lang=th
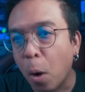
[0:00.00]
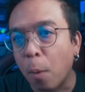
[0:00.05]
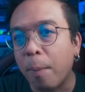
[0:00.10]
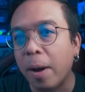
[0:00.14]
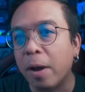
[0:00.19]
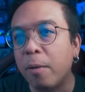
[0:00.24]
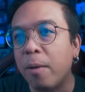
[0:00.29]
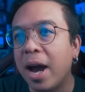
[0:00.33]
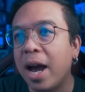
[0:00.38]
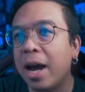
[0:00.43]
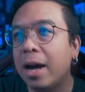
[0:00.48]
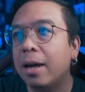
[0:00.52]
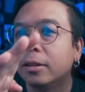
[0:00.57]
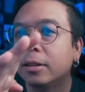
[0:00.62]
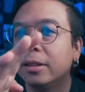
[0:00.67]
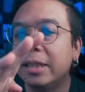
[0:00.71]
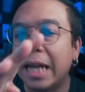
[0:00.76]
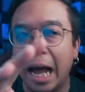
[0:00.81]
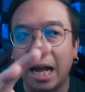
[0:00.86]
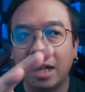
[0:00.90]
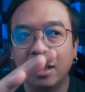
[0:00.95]
บอกไปว่า
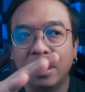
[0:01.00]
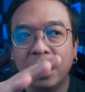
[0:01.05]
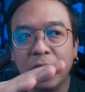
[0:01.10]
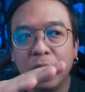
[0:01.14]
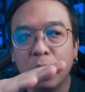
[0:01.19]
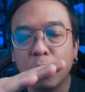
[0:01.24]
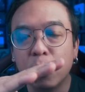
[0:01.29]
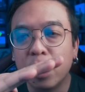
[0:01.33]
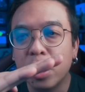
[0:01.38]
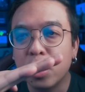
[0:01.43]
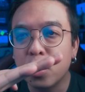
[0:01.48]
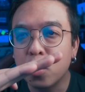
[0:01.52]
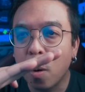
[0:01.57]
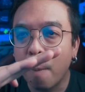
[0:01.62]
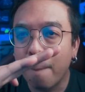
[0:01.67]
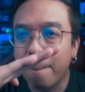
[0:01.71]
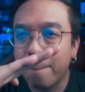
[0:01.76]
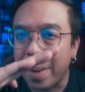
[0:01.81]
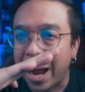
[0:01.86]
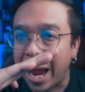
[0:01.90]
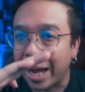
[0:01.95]
หนังที่อยู่ในช่วง
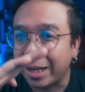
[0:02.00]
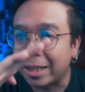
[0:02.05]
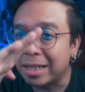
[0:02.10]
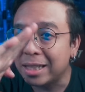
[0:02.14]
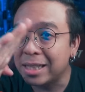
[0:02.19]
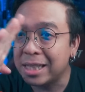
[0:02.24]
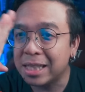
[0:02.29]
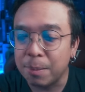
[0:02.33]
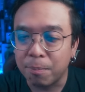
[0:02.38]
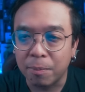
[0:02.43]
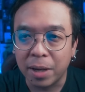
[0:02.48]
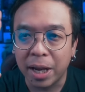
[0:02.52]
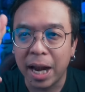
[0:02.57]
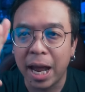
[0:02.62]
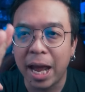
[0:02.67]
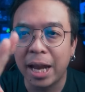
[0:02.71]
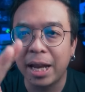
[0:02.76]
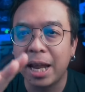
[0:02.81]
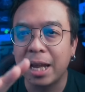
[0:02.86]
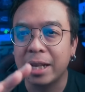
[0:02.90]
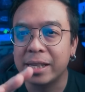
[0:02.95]
8-10 คะแน
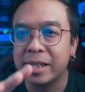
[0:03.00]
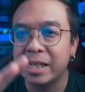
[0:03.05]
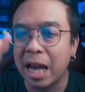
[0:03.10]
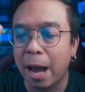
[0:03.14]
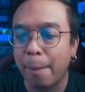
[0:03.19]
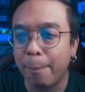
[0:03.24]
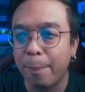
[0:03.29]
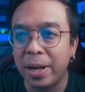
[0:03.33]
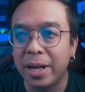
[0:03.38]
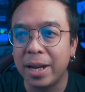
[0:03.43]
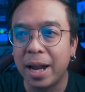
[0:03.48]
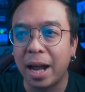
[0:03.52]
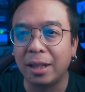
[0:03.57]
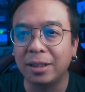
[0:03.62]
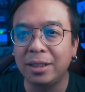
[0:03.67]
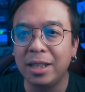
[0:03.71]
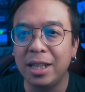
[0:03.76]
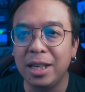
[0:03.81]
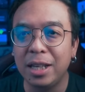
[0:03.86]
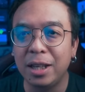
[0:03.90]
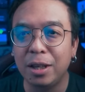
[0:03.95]
นเนี่ยจะเป็นหนังที่